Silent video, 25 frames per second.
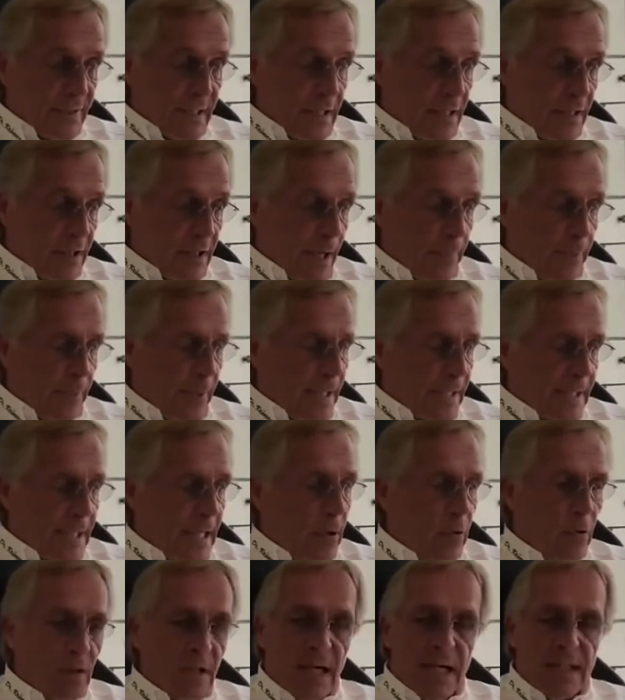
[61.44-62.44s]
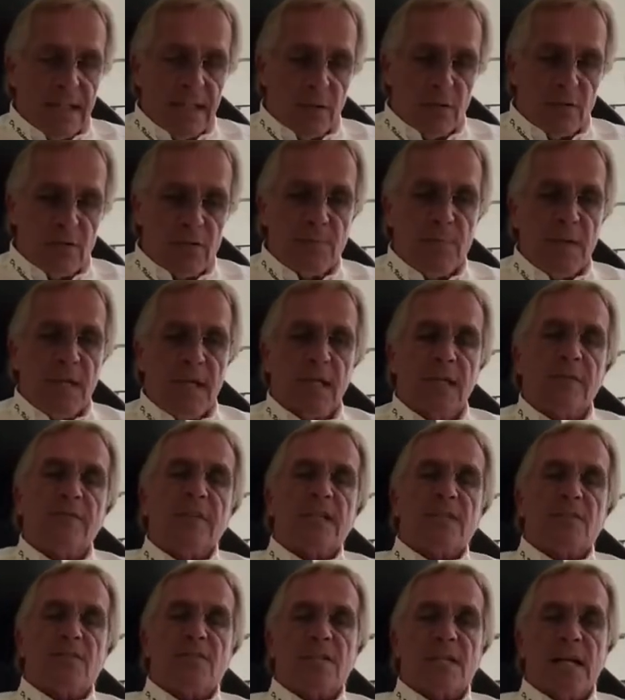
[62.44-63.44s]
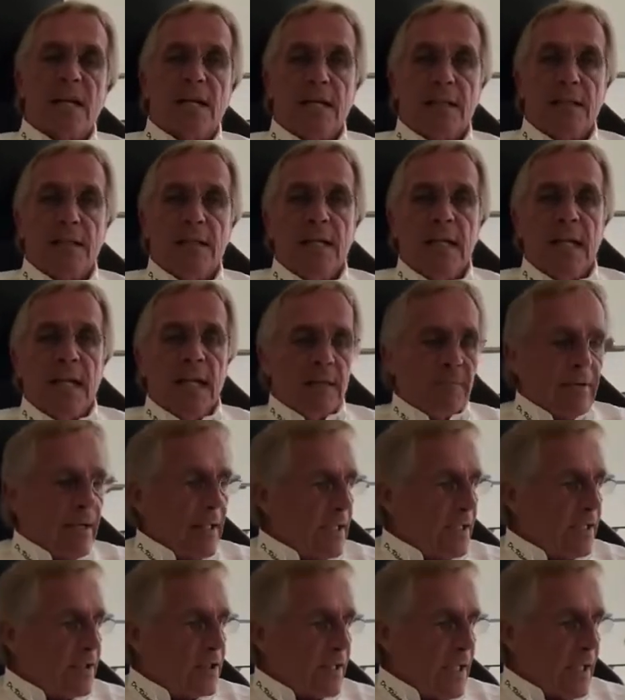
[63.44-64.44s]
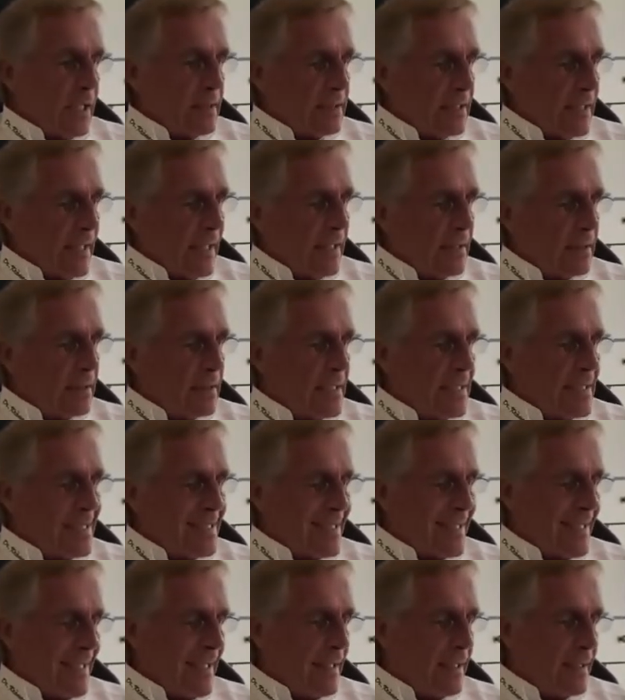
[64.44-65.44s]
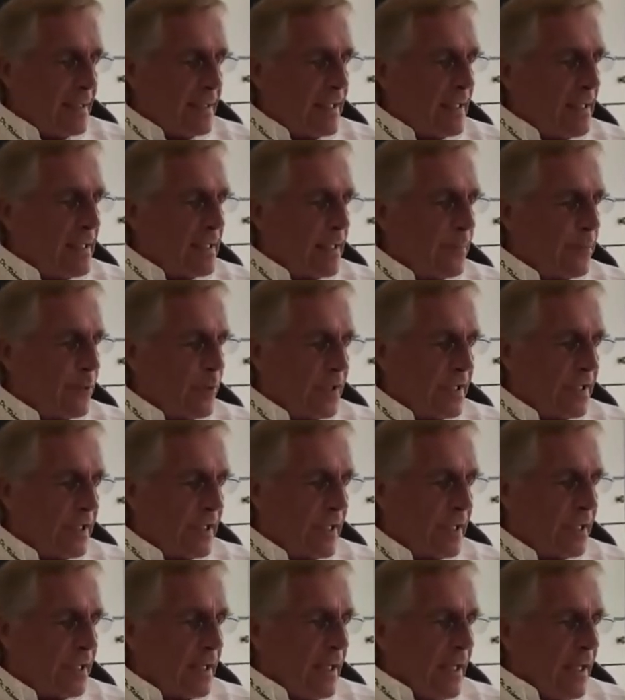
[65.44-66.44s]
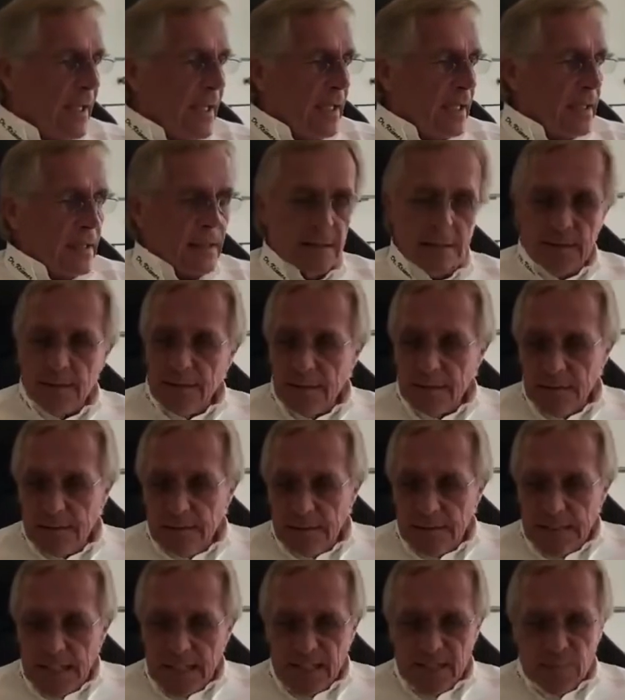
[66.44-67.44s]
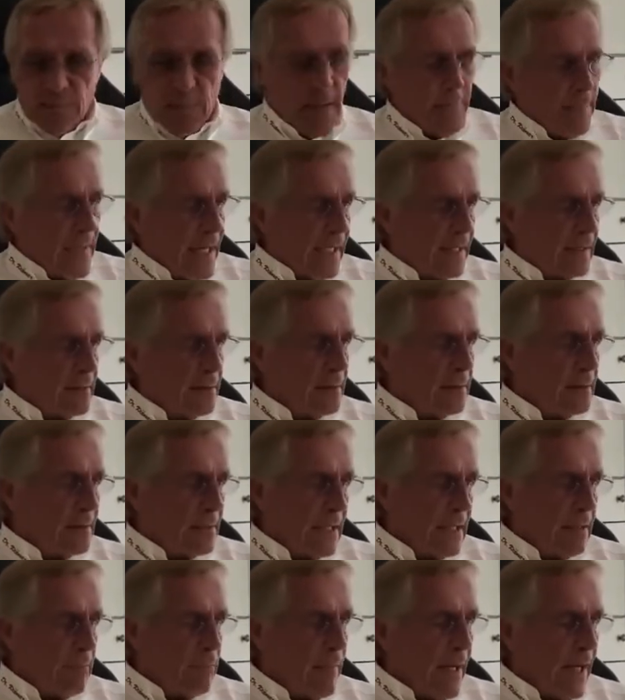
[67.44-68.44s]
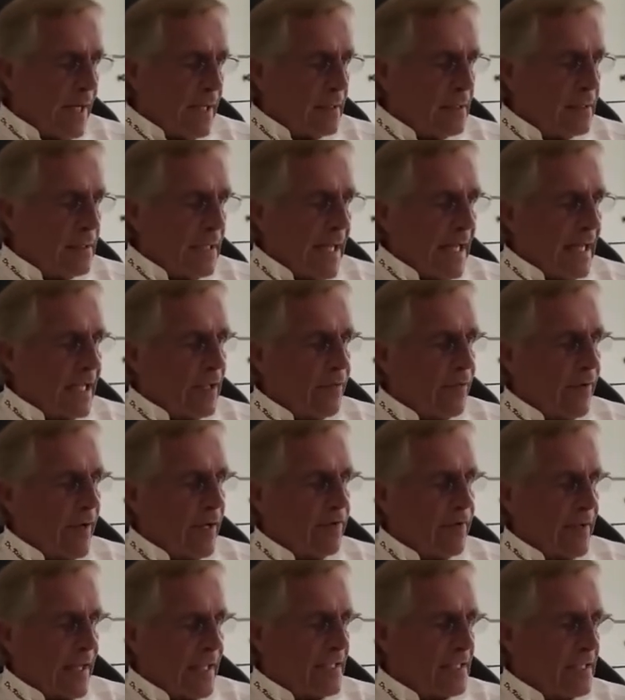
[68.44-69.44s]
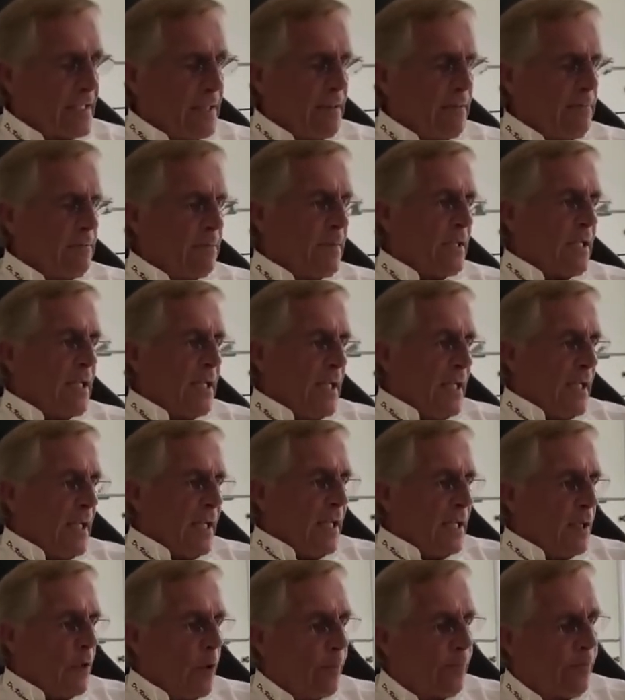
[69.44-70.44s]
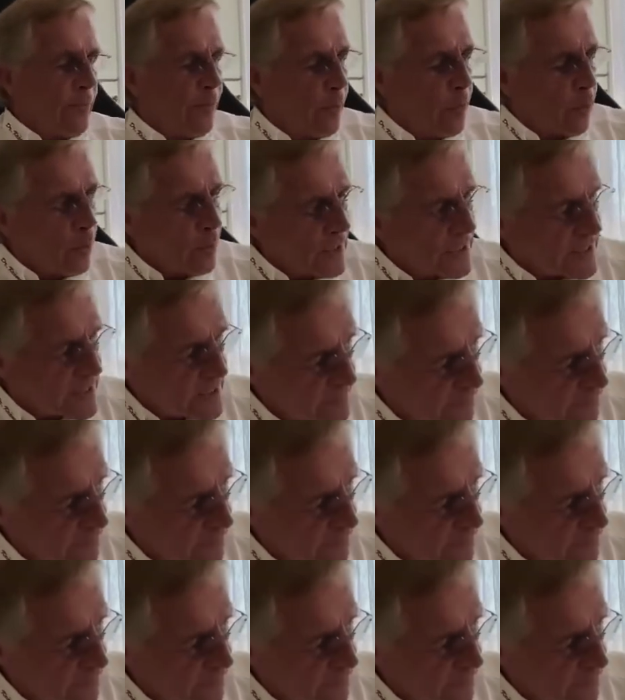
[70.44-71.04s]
ich habe halt auch keine Lust mehr, irgendwas zu sagen, weil ich kann gegen diese Gehirne in der Politik äh, nichts mehr machen. Die machen einfach weiter, obwohl